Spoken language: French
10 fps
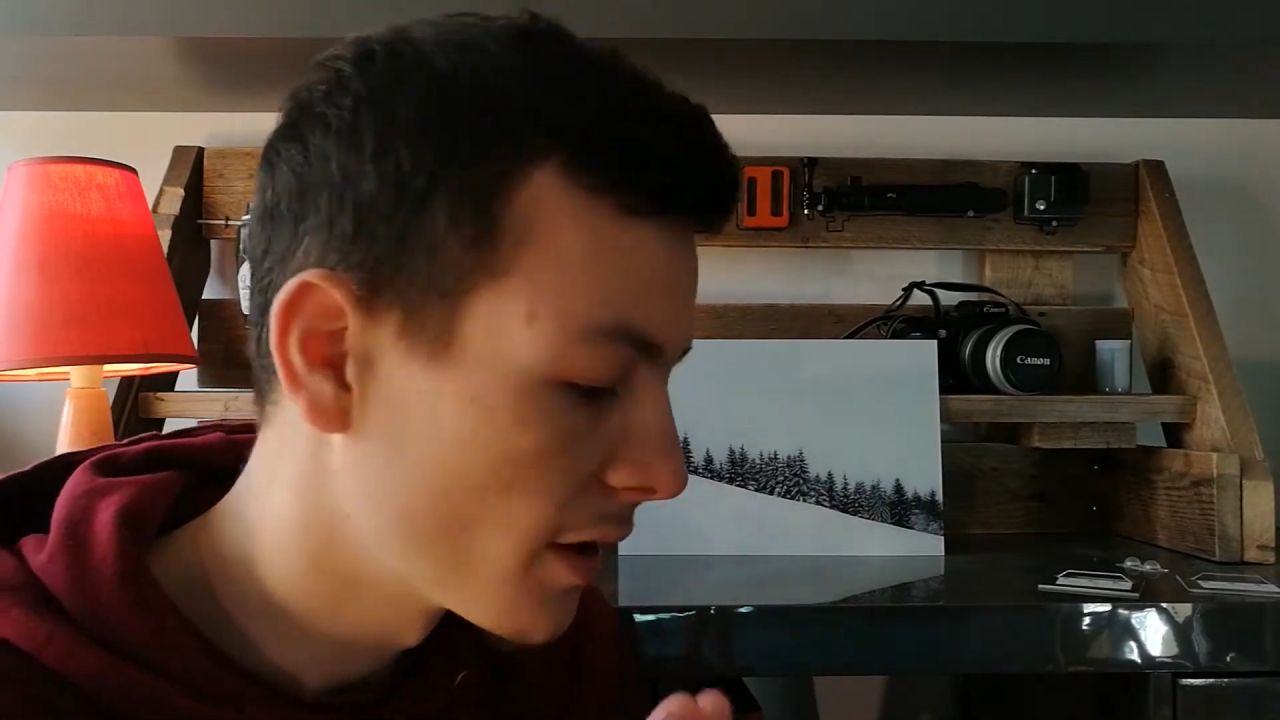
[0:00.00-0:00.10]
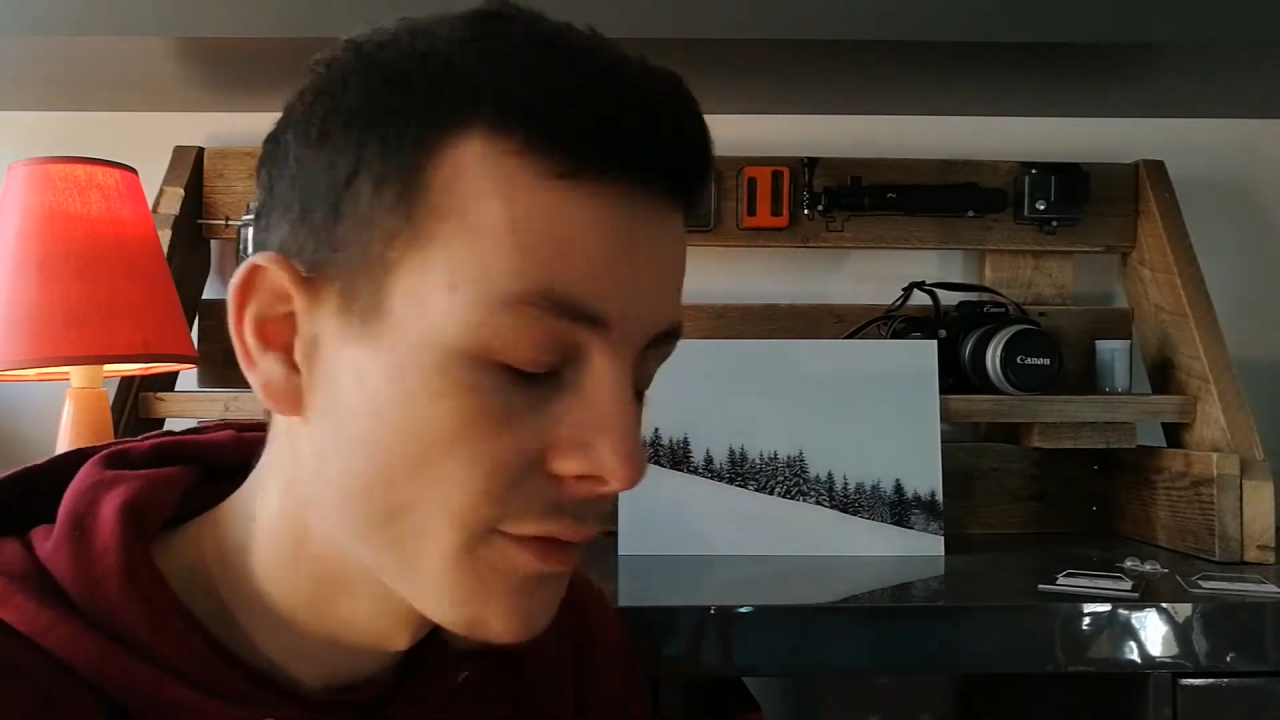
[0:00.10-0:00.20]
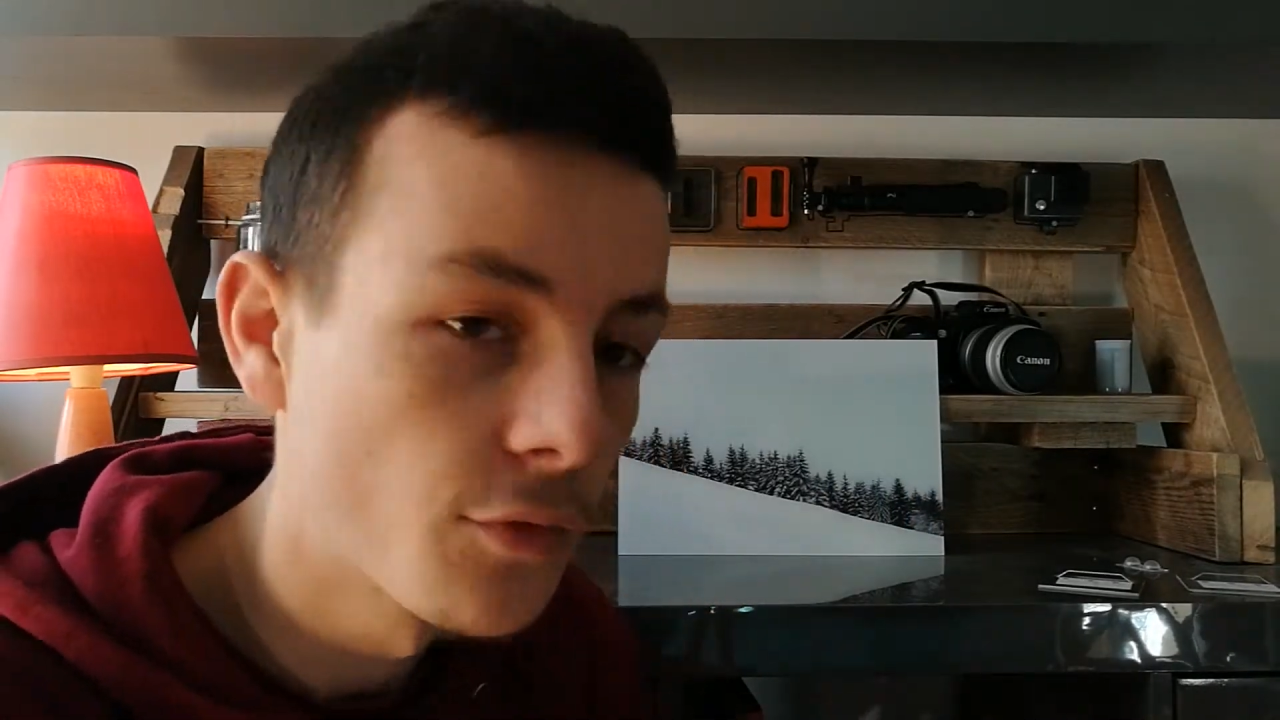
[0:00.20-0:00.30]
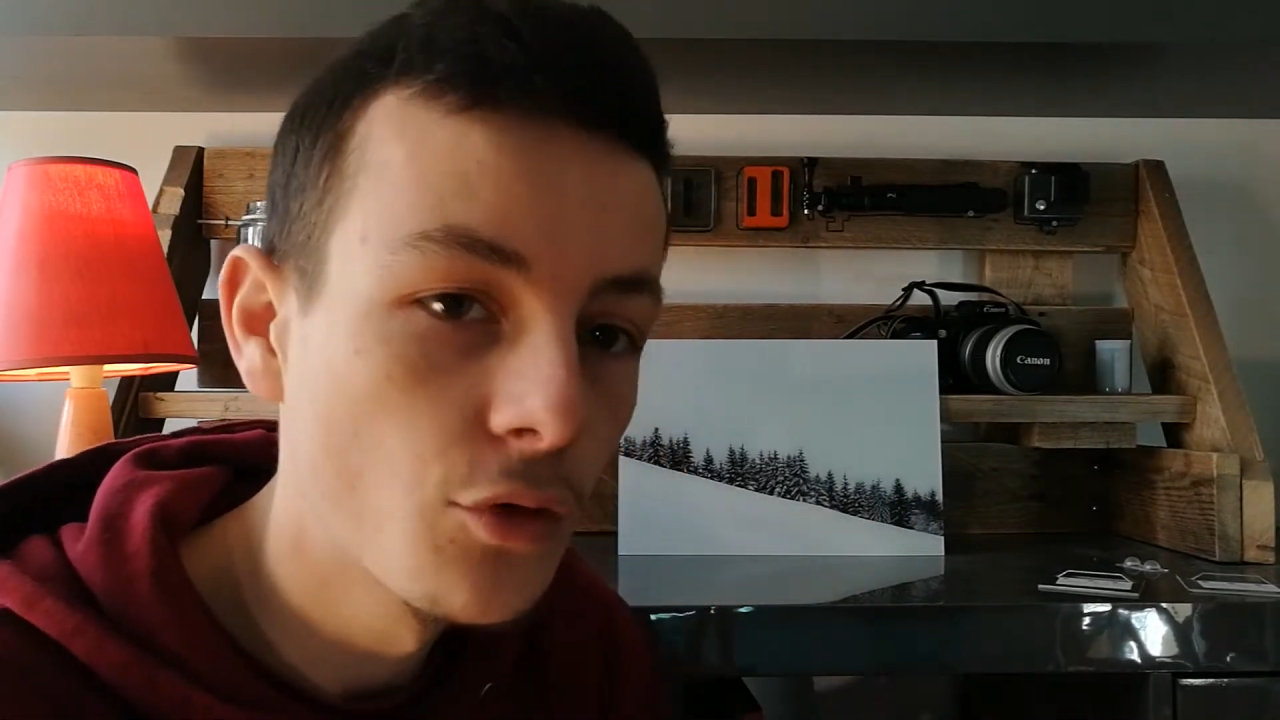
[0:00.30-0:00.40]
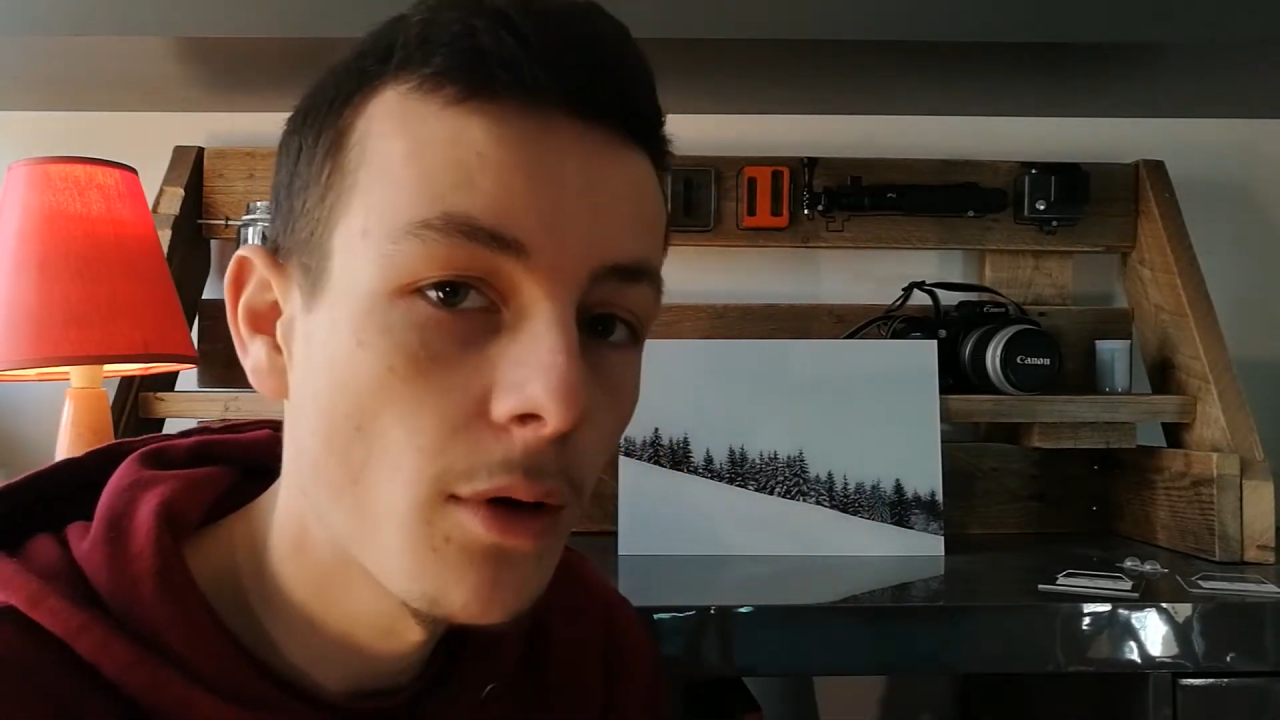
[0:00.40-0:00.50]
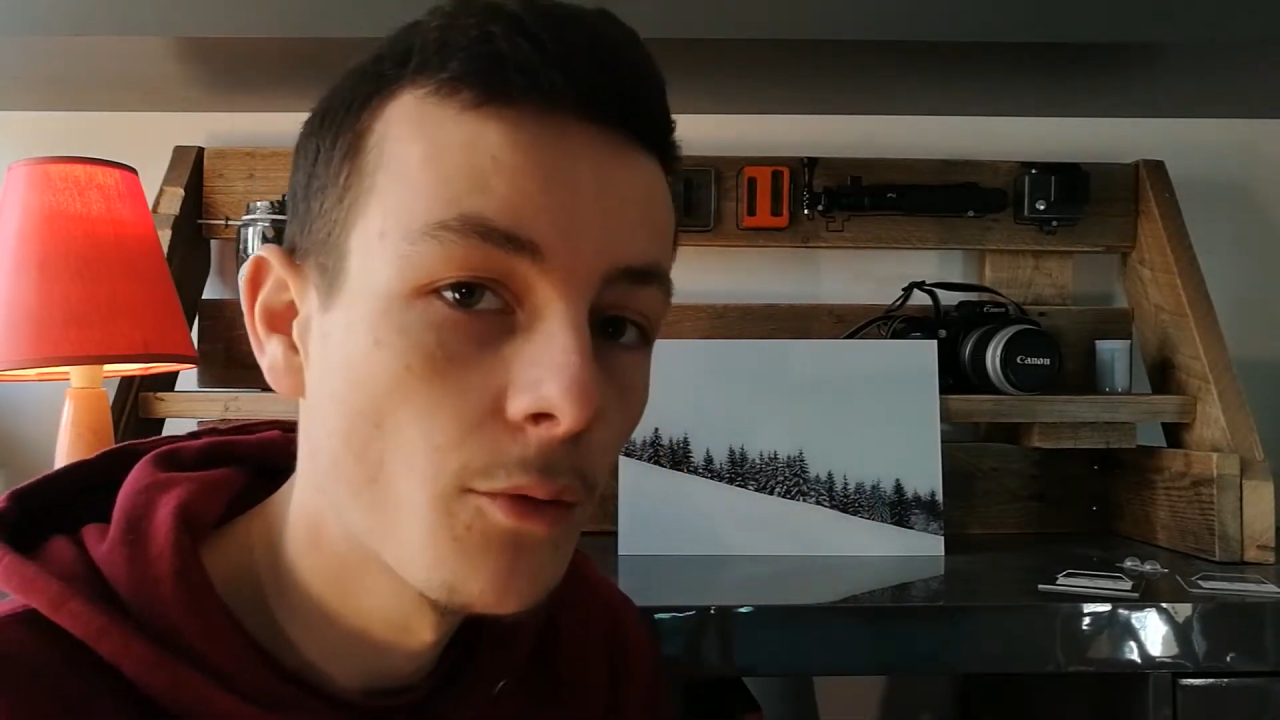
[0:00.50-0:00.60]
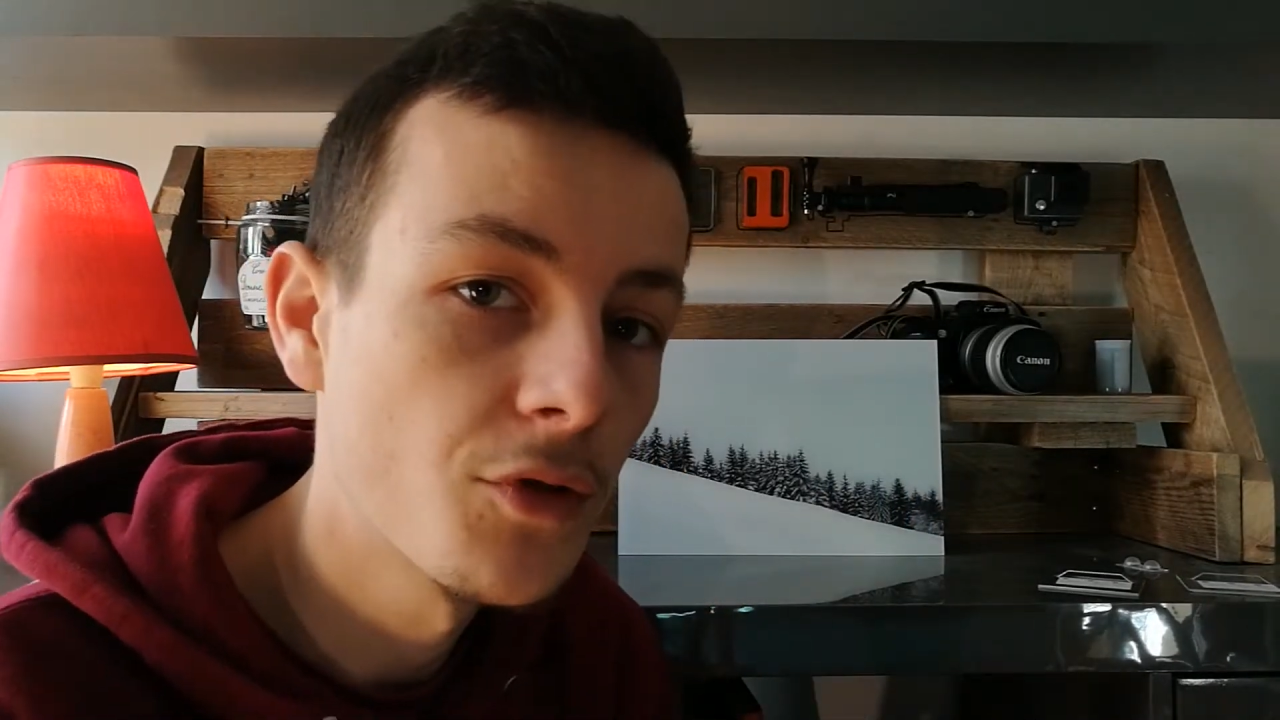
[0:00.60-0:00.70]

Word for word: un livre photo comme je